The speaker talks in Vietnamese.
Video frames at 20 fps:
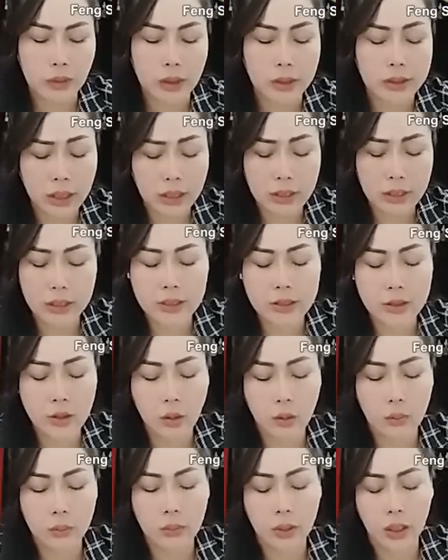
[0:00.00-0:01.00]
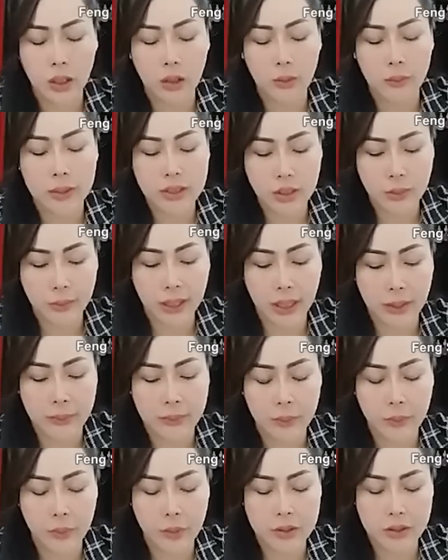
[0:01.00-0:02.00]
chân dây xôm ở bên chập cà
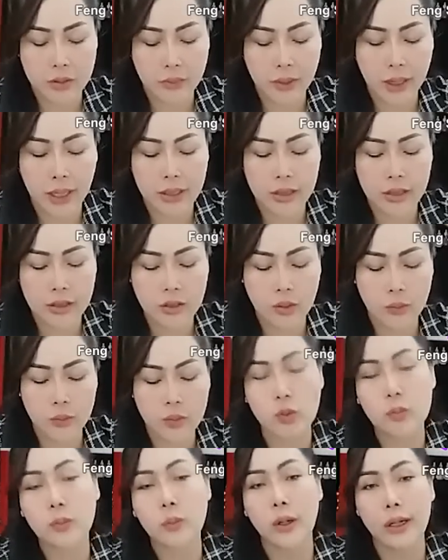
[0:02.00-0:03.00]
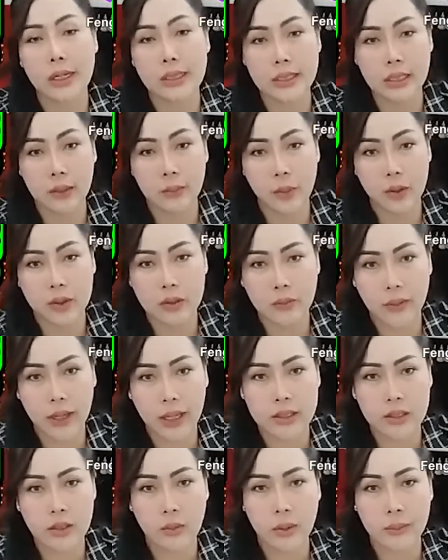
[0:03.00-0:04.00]
mưa bỏ xoáy xôm chun pon này chưa được bỏ
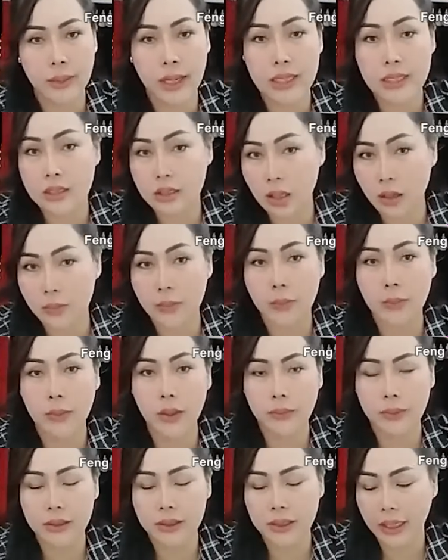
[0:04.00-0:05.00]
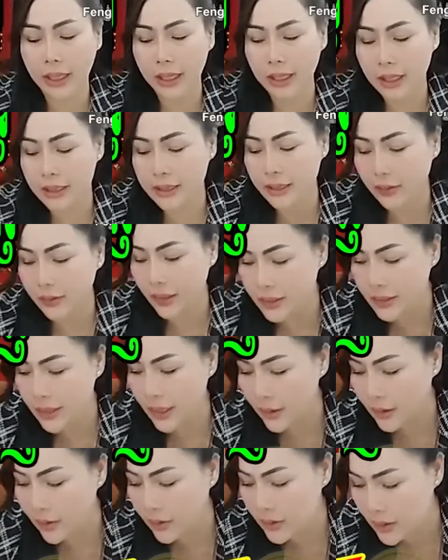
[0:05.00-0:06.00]
xoáy xong rồi bán xong mầm nòng bật na nó chán nó
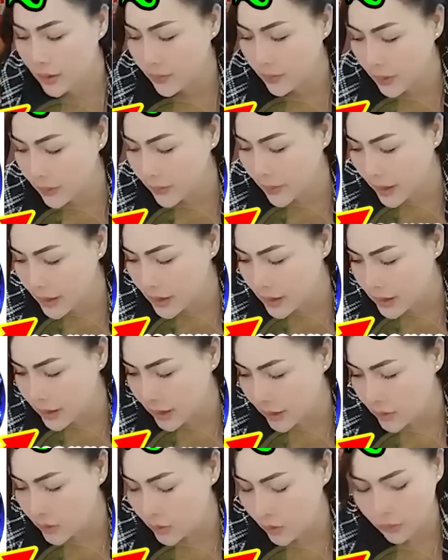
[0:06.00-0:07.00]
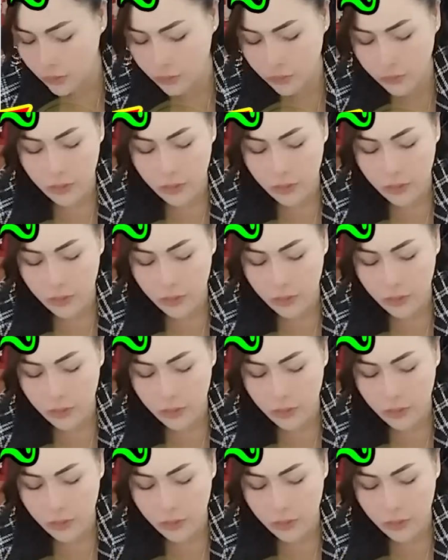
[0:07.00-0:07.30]
chà rồi xin miên ban thì chẹt chùm